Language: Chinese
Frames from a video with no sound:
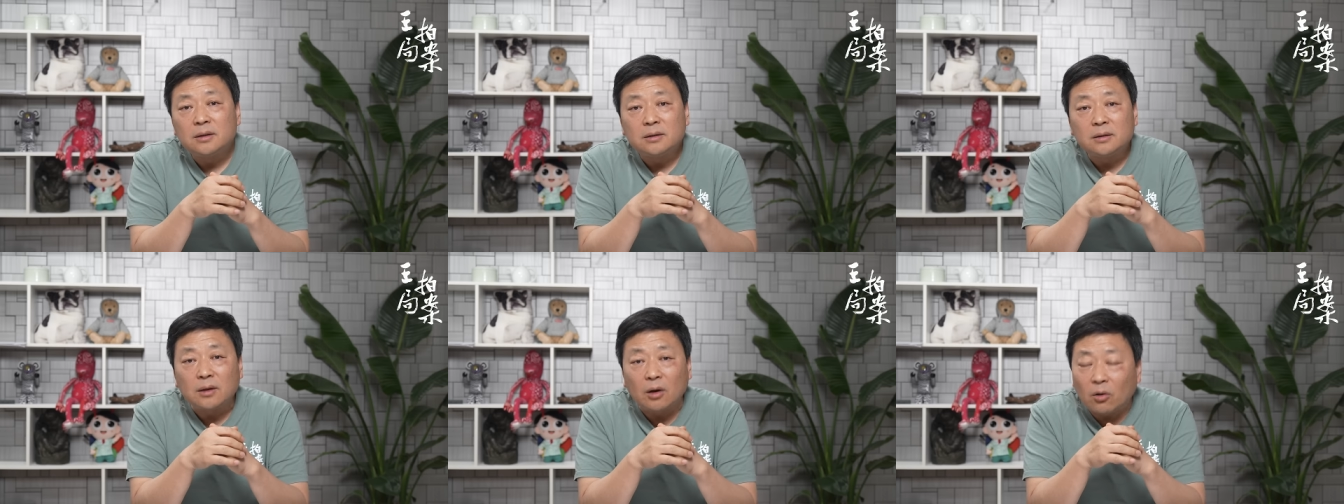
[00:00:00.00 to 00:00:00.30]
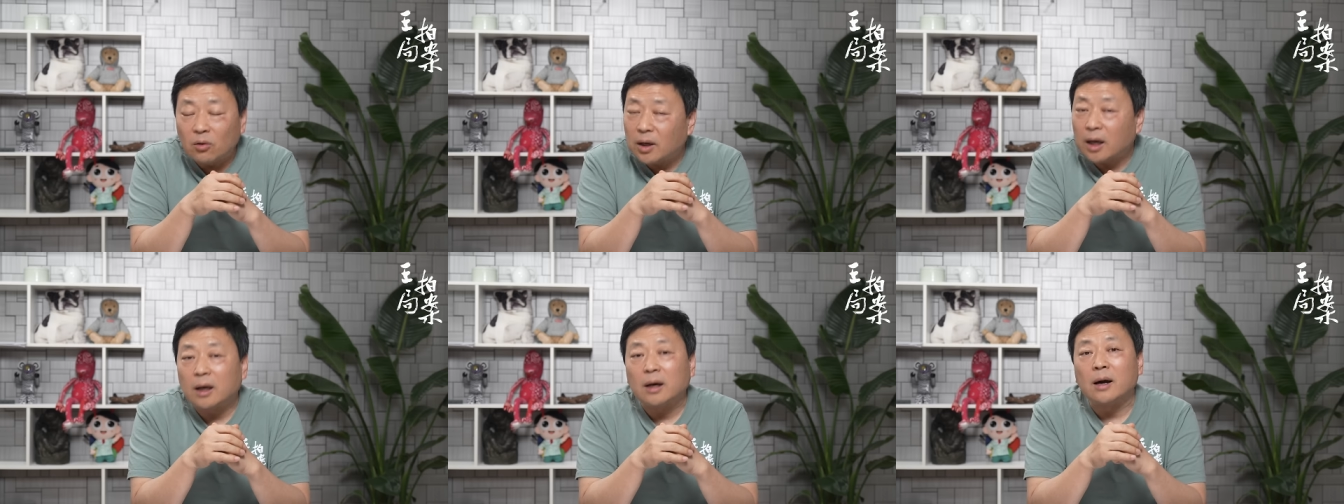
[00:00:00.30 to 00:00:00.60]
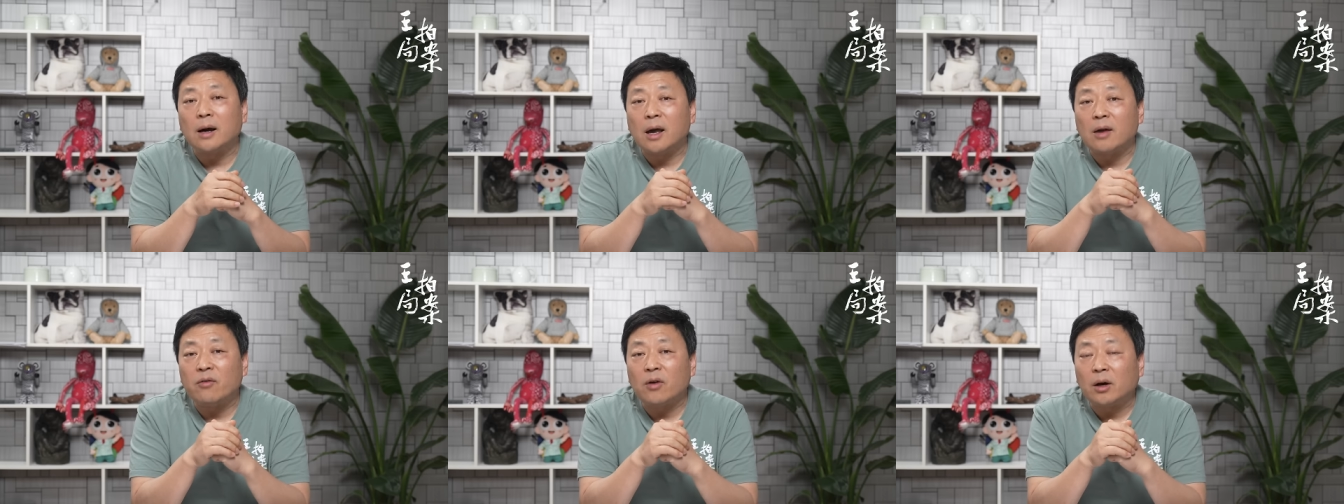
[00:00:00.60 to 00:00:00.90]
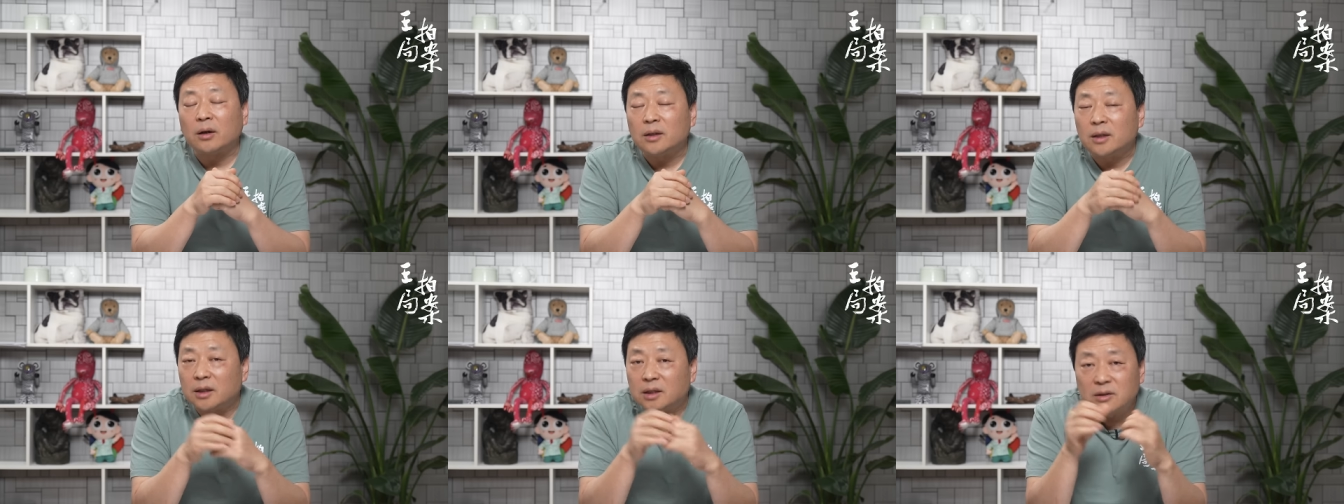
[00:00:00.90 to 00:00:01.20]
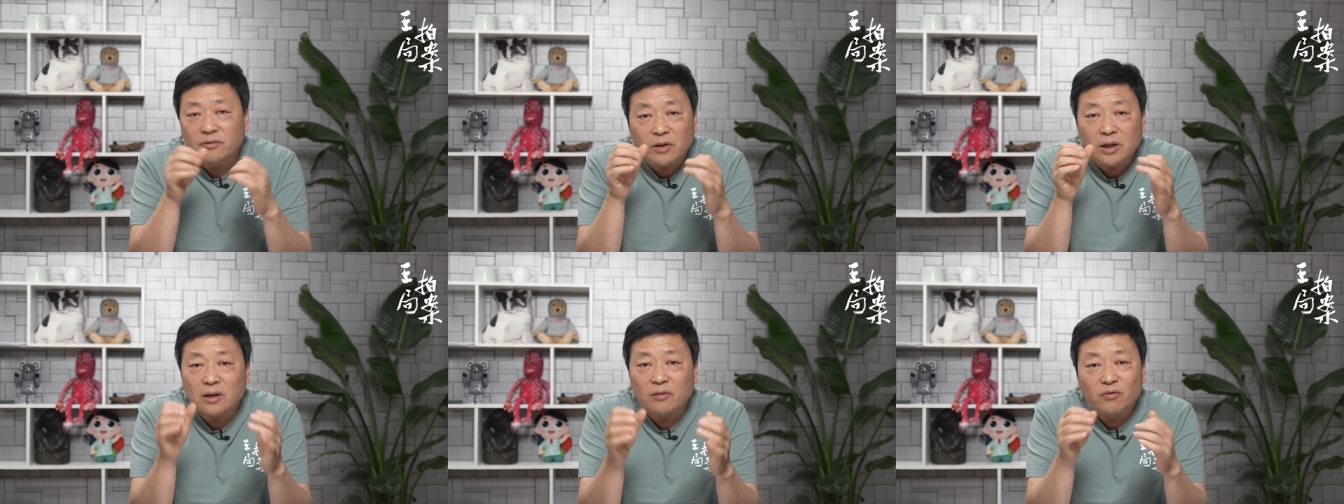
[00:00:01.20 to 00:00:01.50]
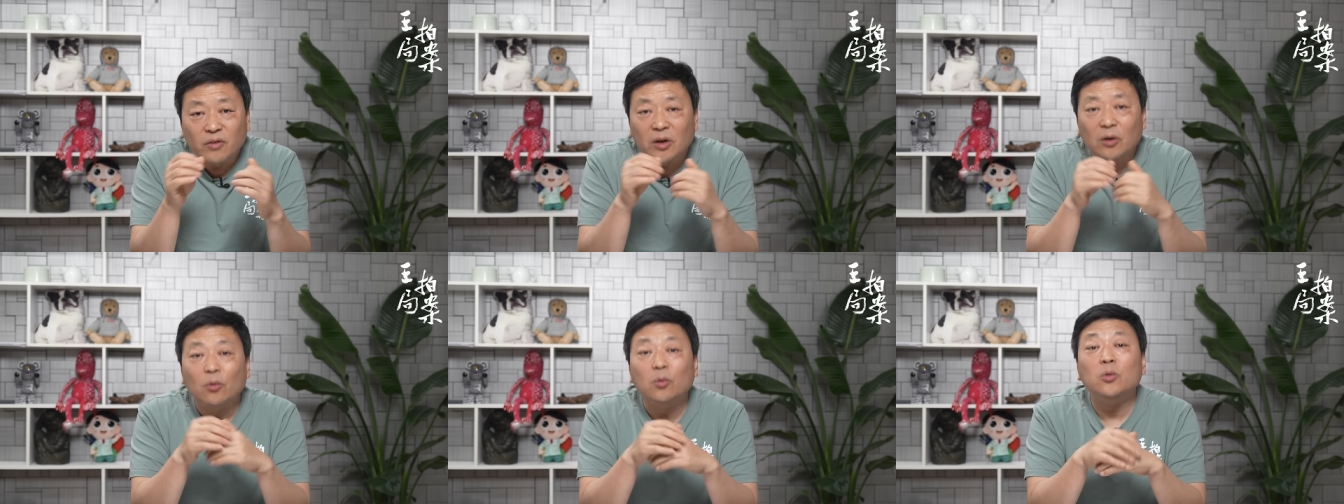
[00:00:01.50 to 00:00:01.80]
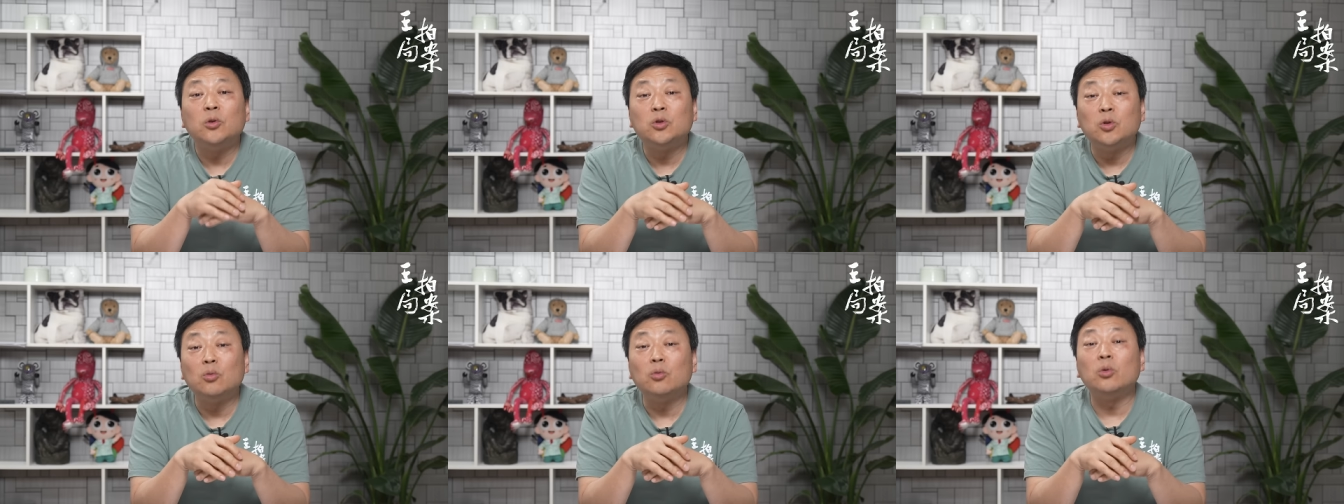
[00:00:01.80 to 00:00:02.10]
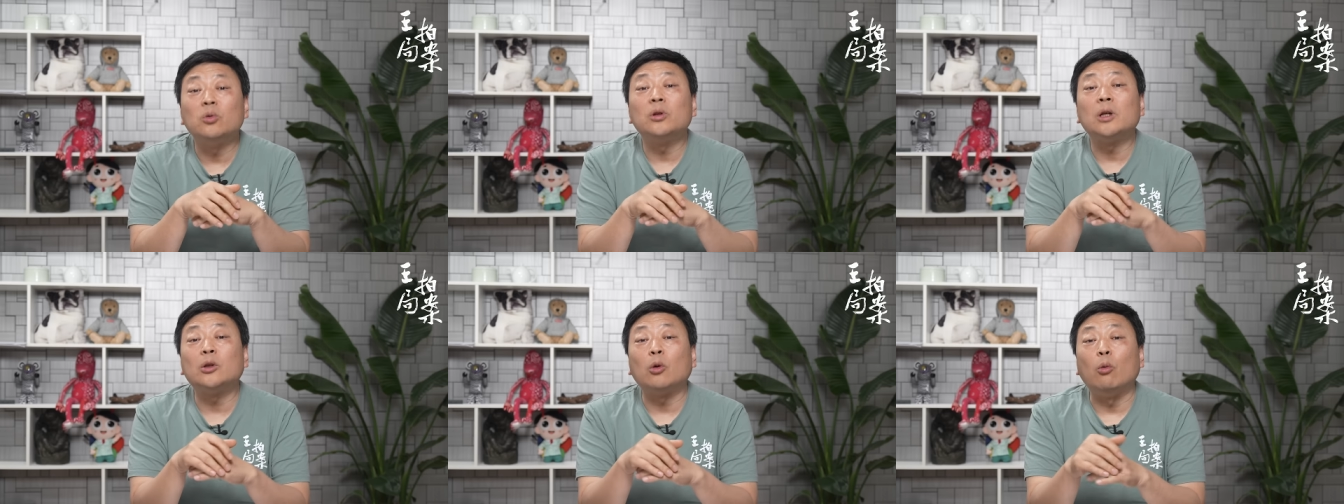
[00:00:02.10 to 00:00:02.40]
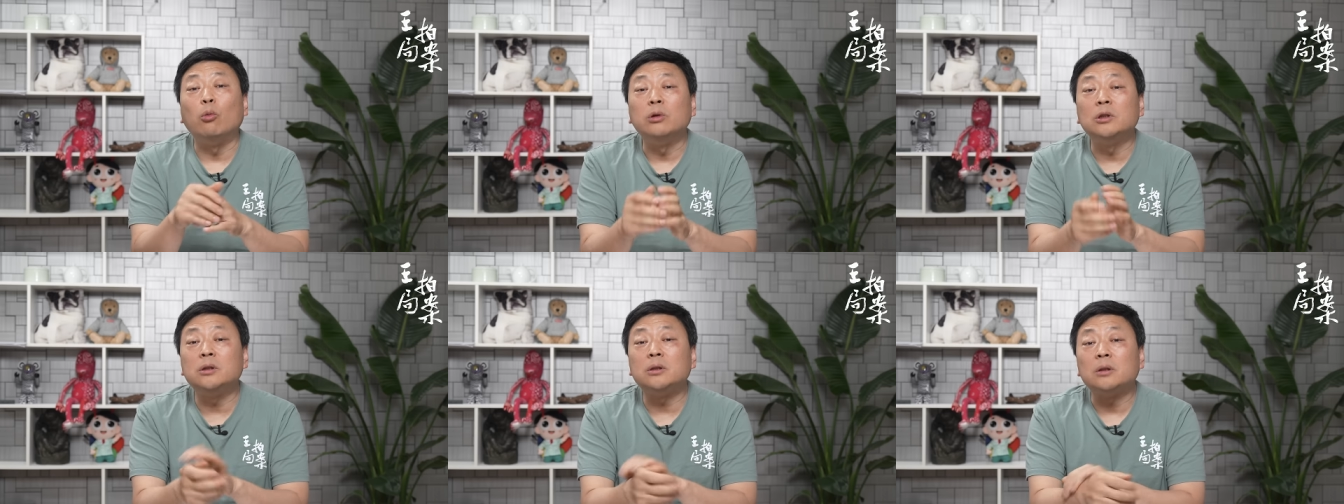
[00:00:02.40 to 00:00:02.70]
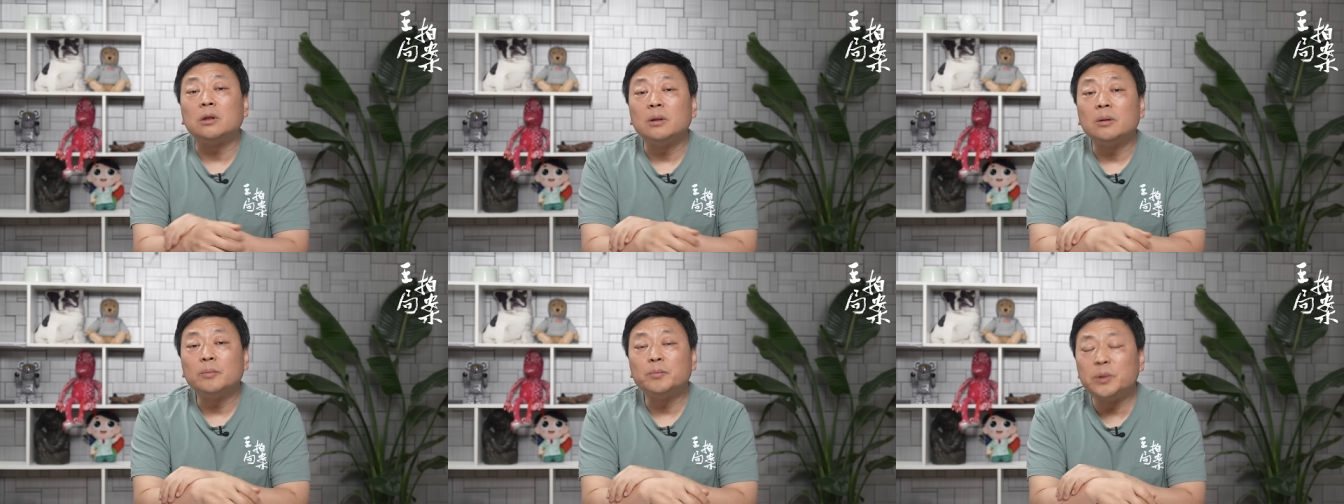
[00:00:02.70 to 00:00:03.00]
搞改革开放也是为了维护中共的统治，